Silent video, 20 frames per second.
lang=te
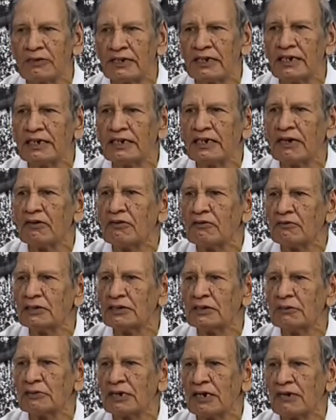క్విట్ ఇండియా
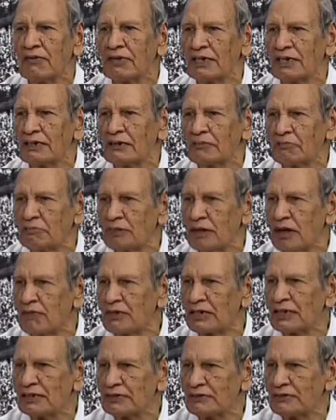ఉద్యమం రావడానికి
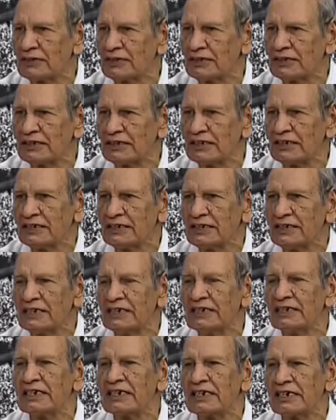అవకాశం వచ్చింది
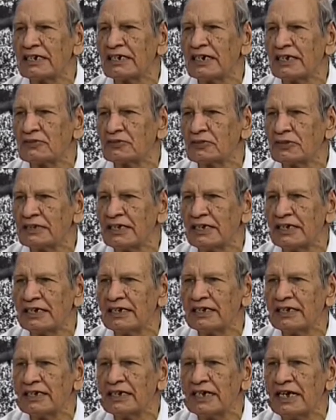ఈ రకంగా చూస్తే
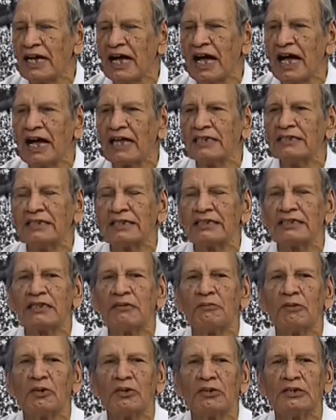అది
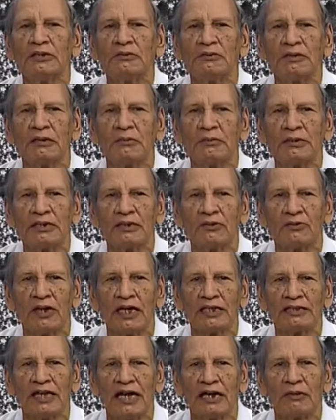ఎంత మహోద్యమైనప్పటికీ
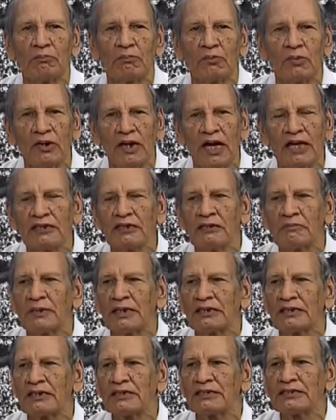కూడా దాని పునాదులు
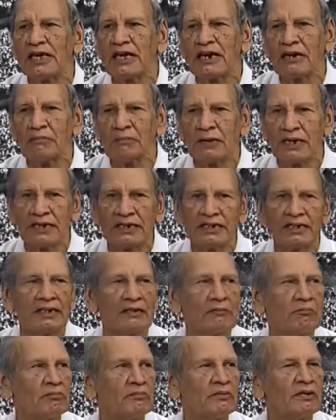మాత్రం చాలా
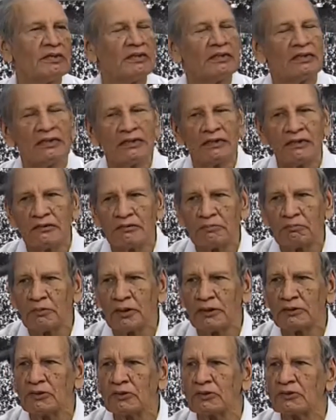బలంగా
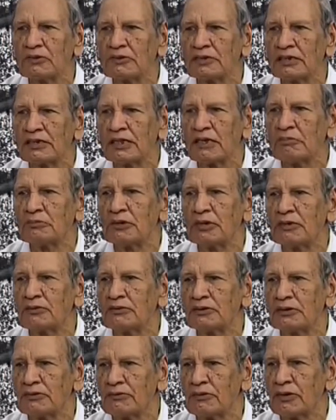పంతొమ్మిదవ శతాబ్దం
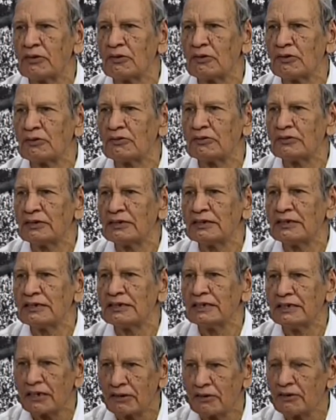చివరిలోనూ
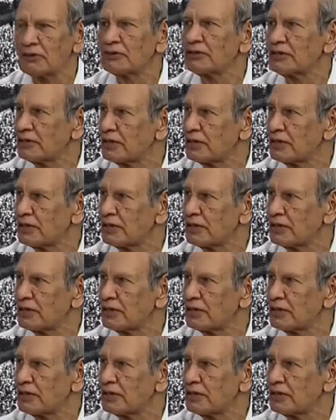ఇరవయో